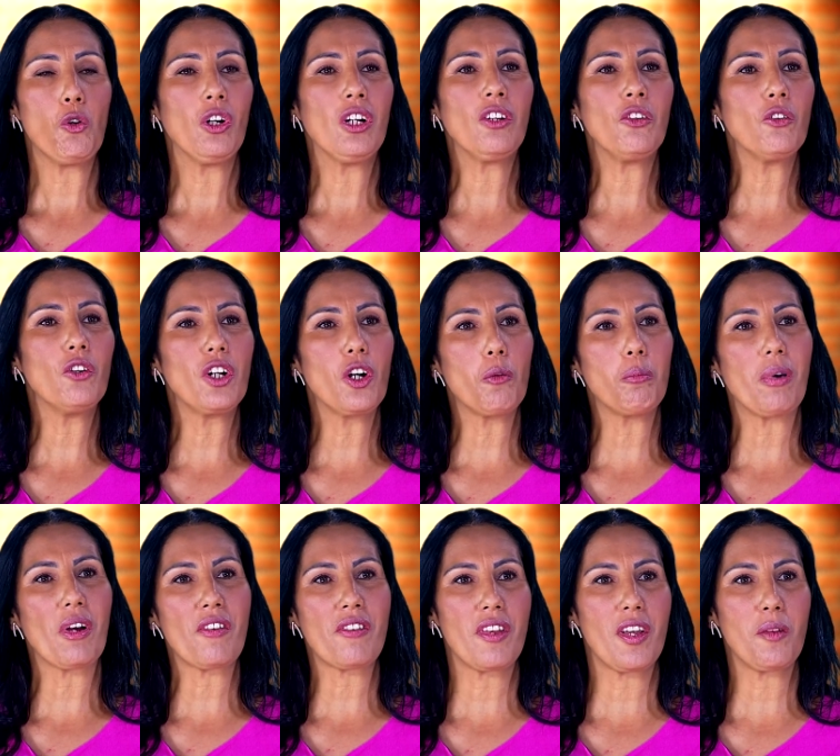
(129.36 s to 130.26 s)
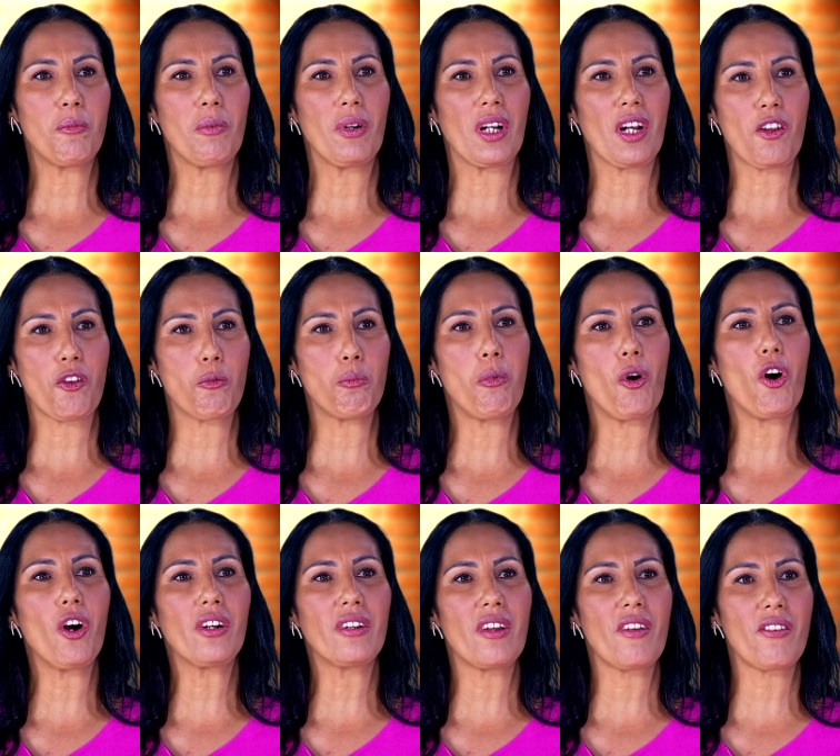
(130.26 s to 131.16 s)
Quando eu passei pelas
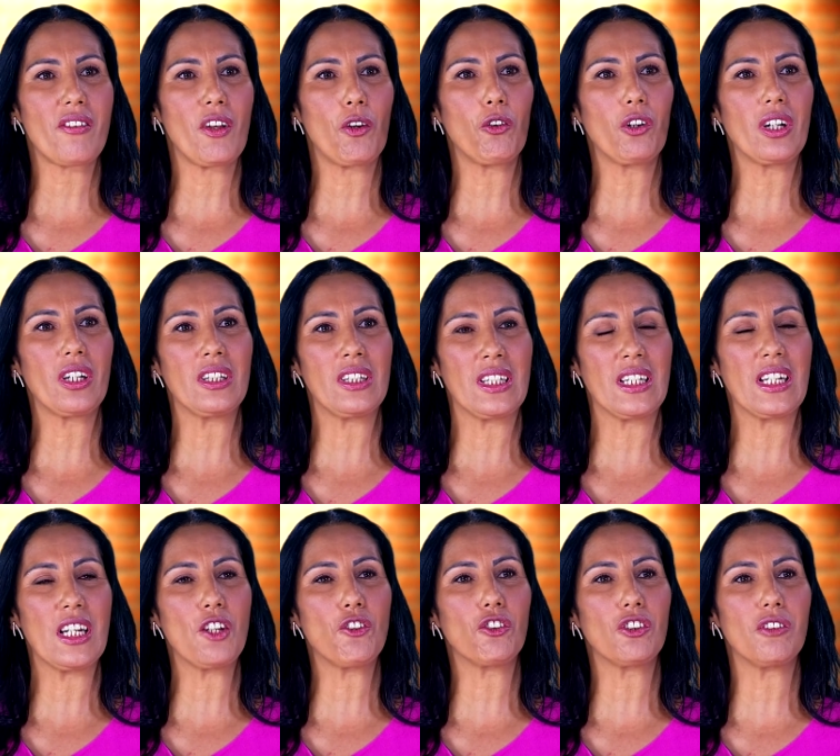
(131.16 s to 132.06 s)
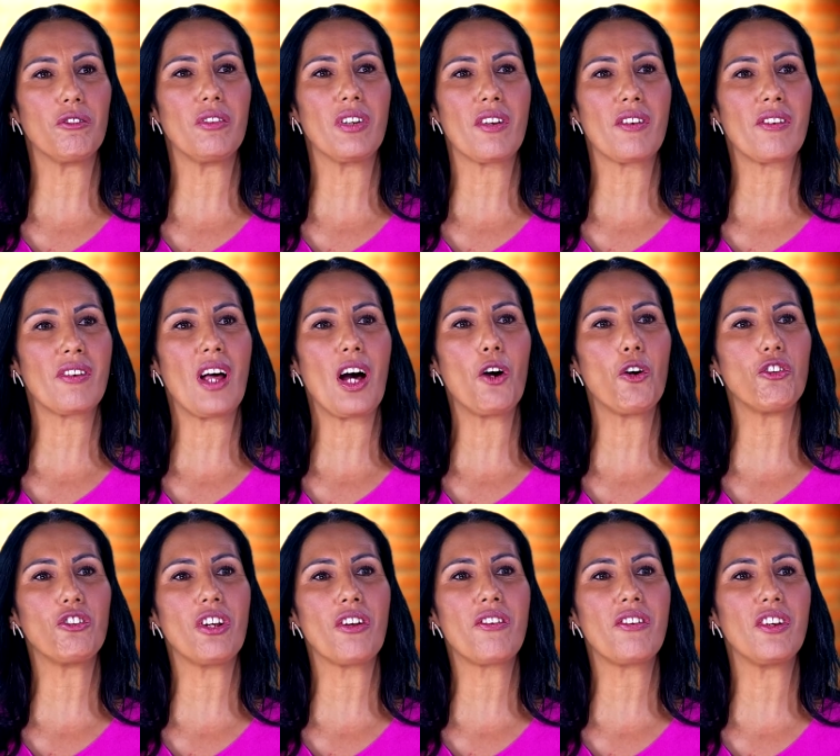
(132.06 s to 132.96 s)
portas da igreja universal,
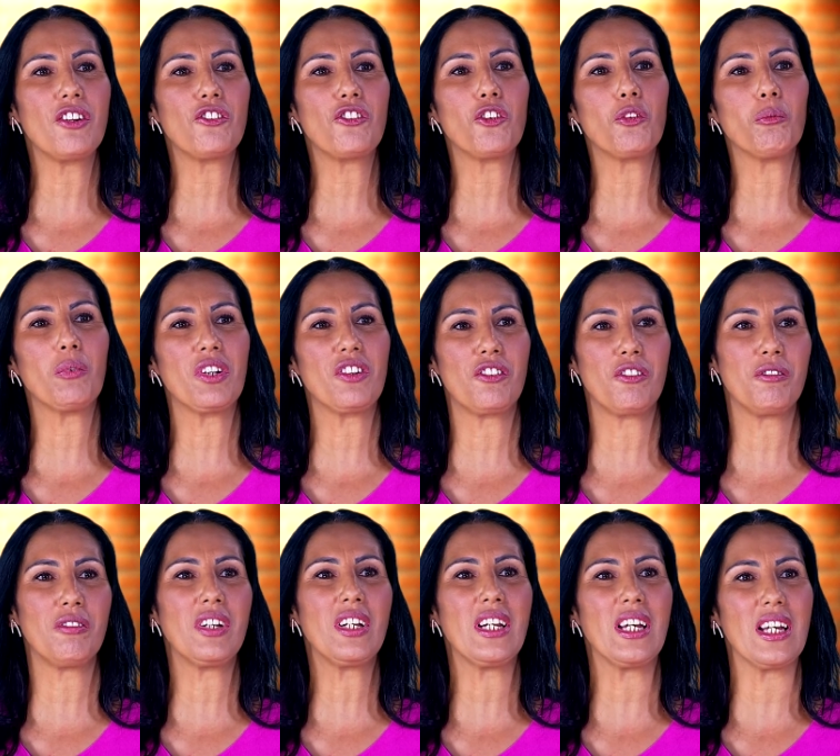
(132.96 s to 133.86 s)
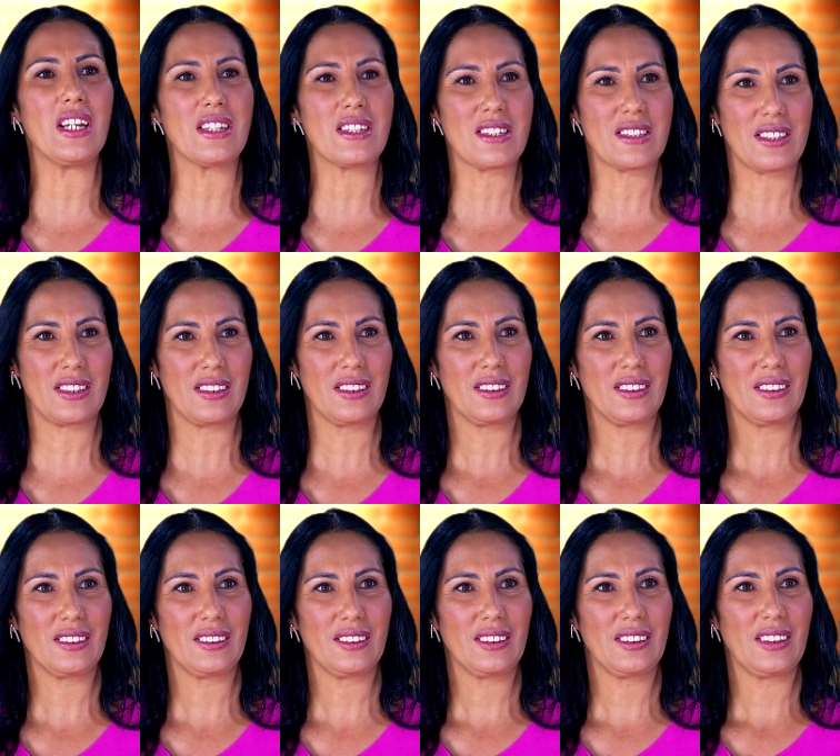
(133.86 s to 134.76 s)
eu já senti uma diferença.
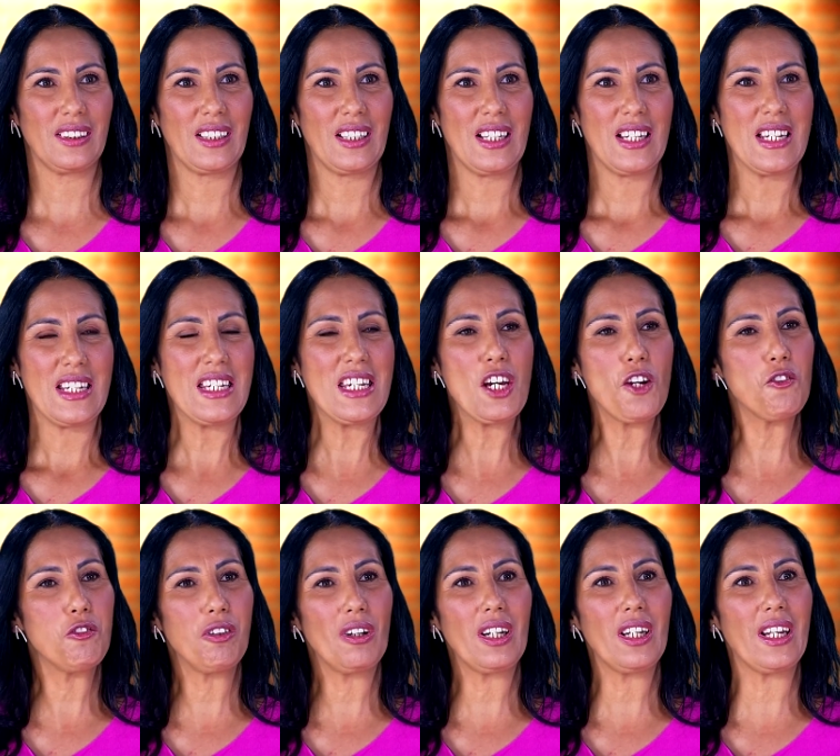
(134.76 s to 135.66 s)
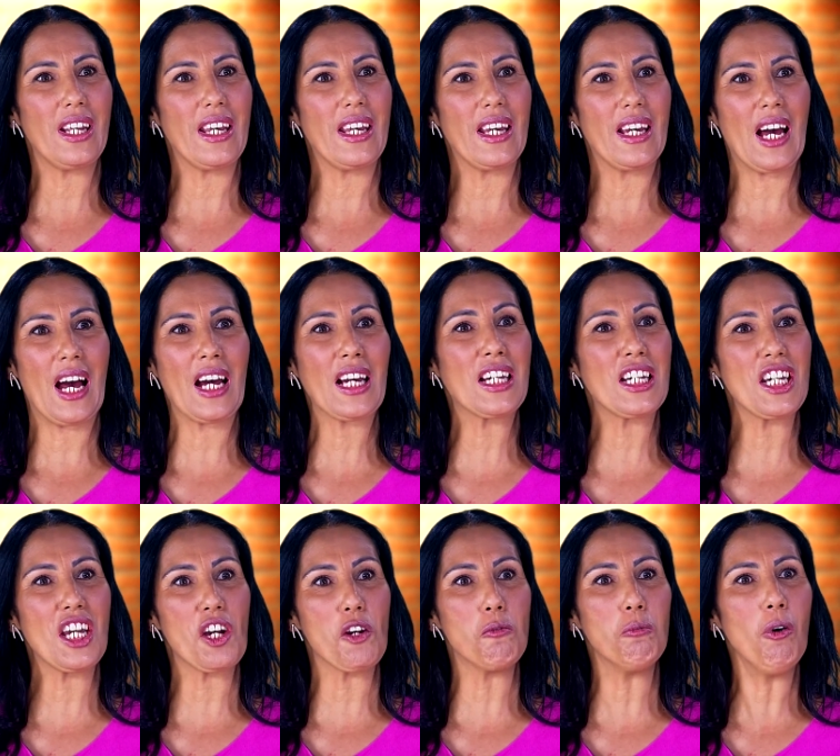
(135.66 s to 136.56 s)
E eu falei,
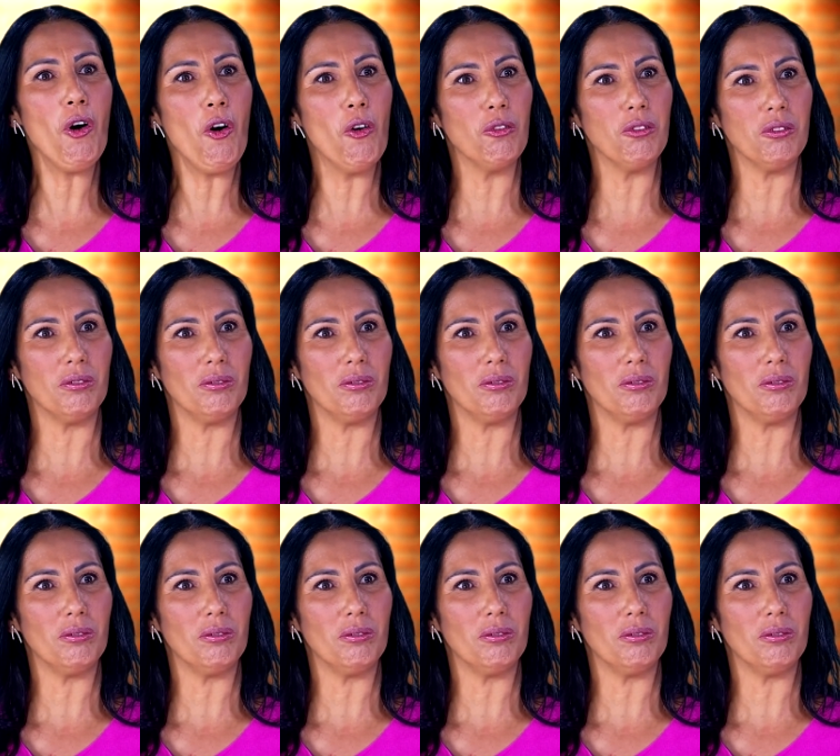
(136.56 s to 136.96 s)
aqui é bom.